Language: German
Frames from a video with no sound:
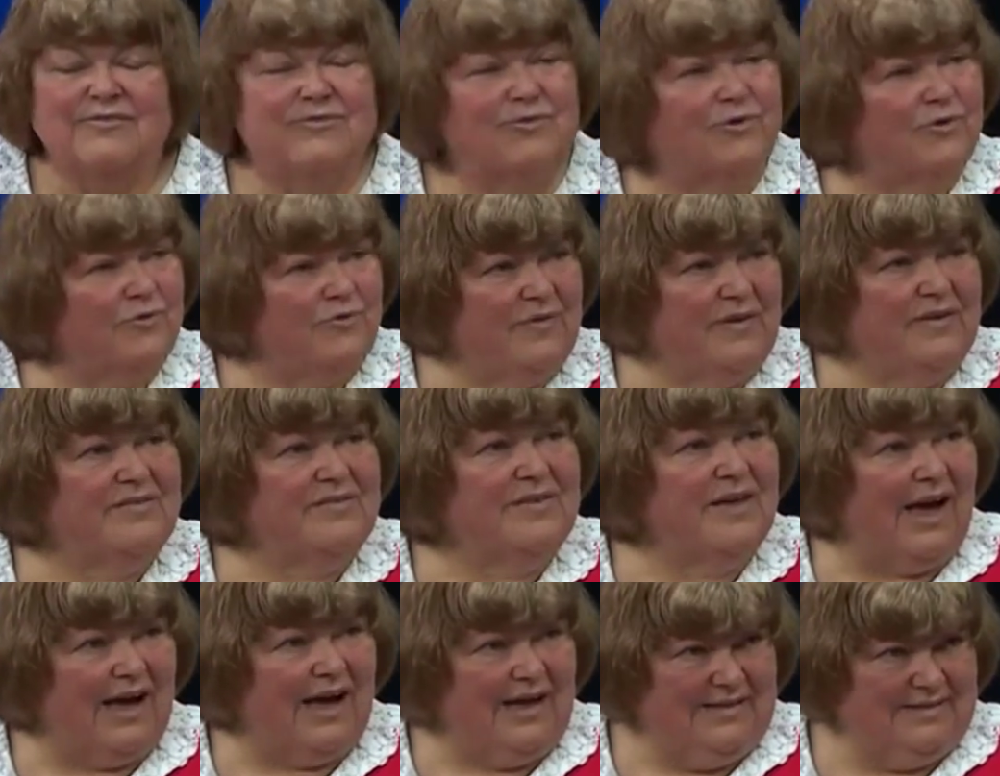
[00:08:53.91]
so wie
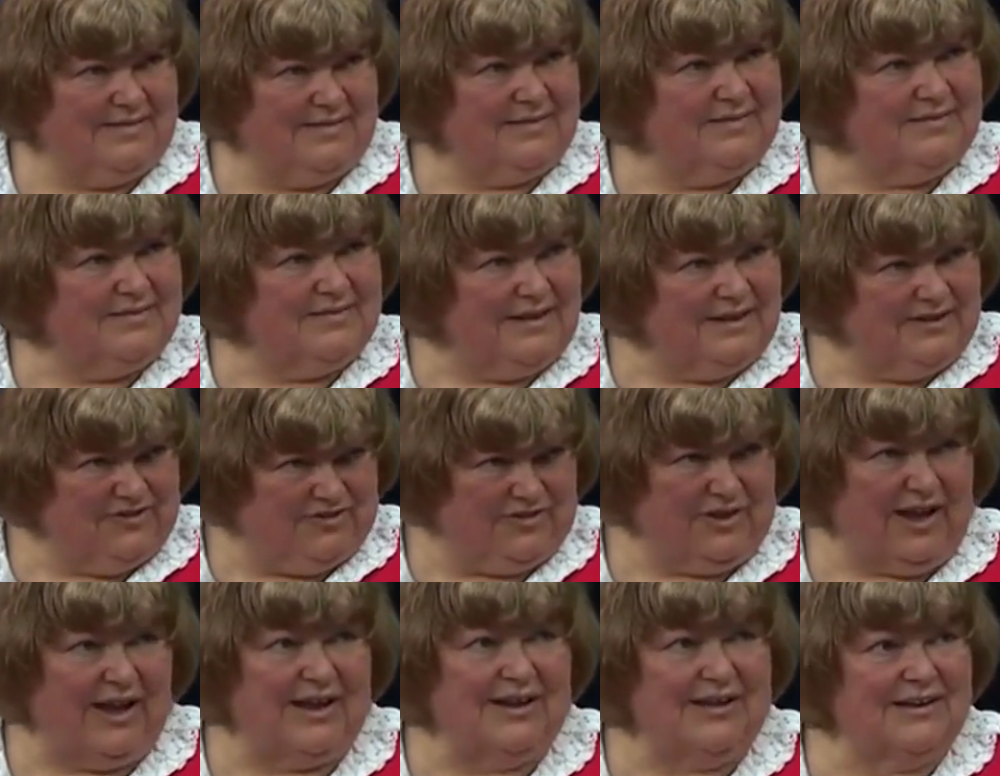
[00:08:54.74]
sie einstens
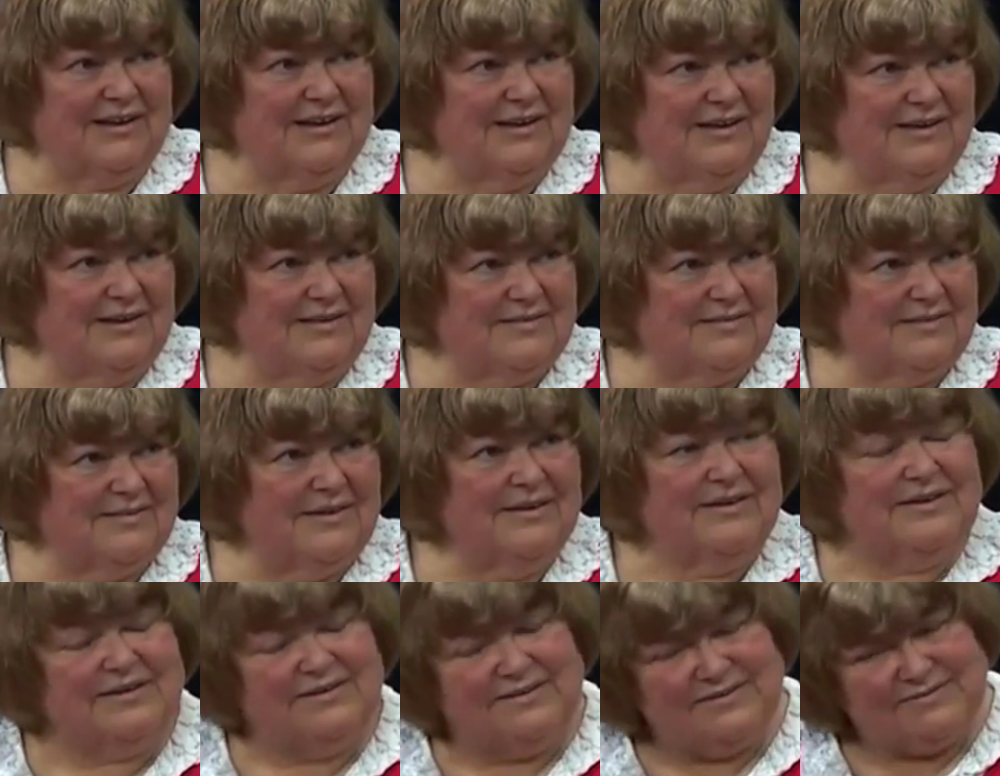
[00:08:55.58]
entstanden
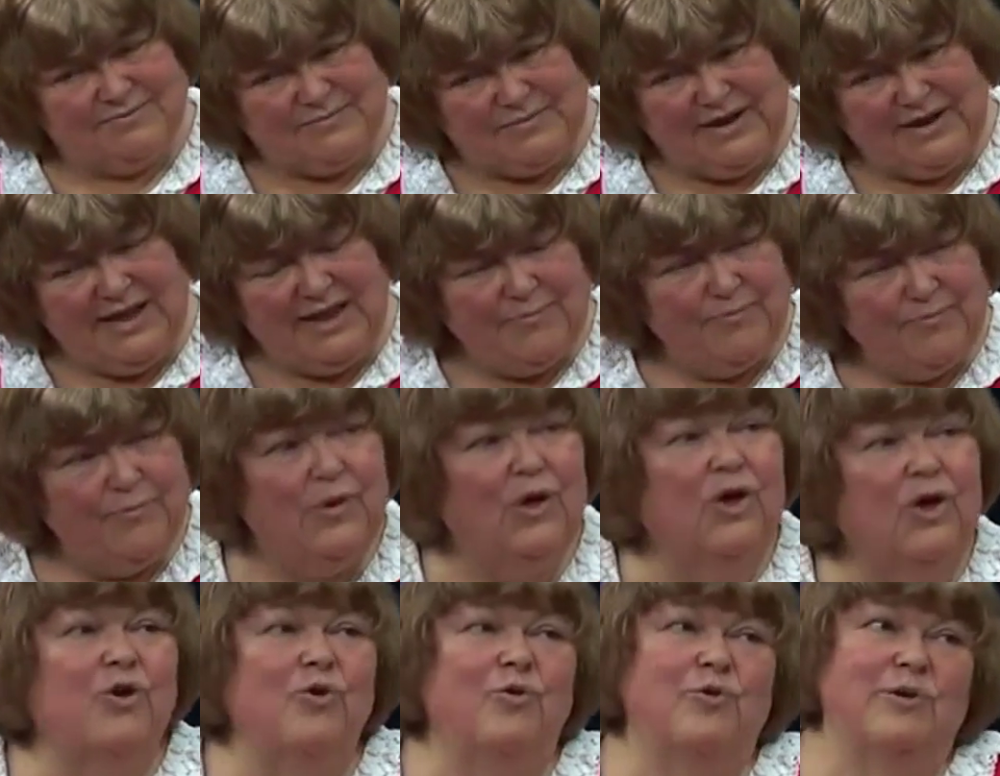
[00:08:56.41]
ist, in diesem Leben
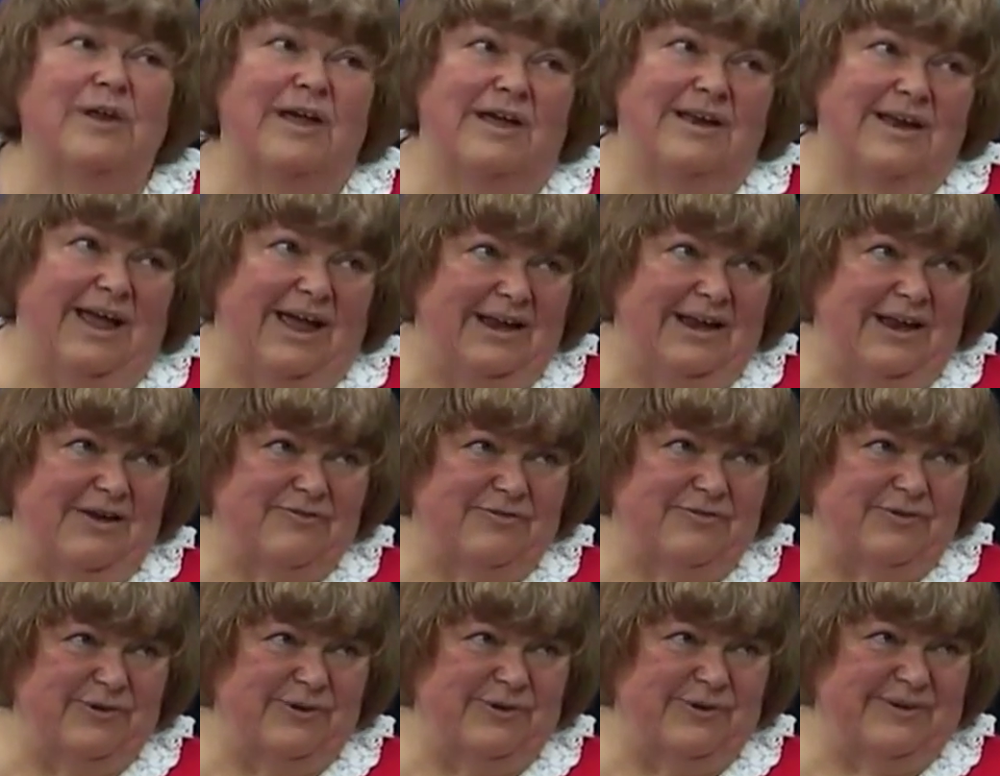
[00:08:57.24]
oder in
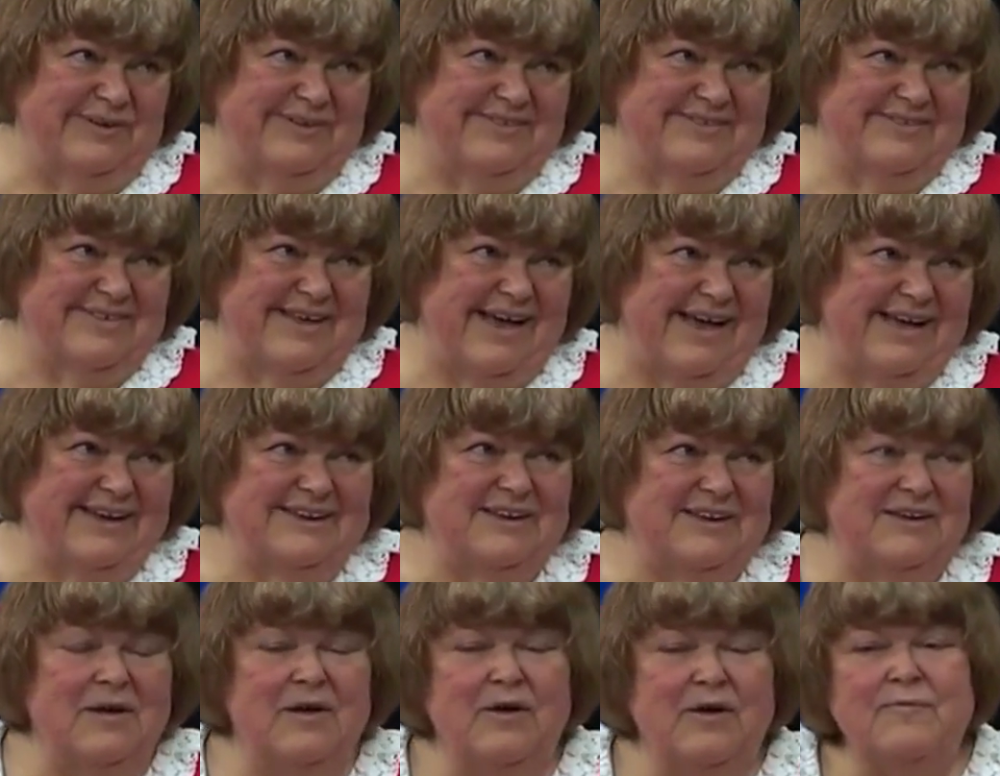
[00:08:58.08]
einer früheren Zeit.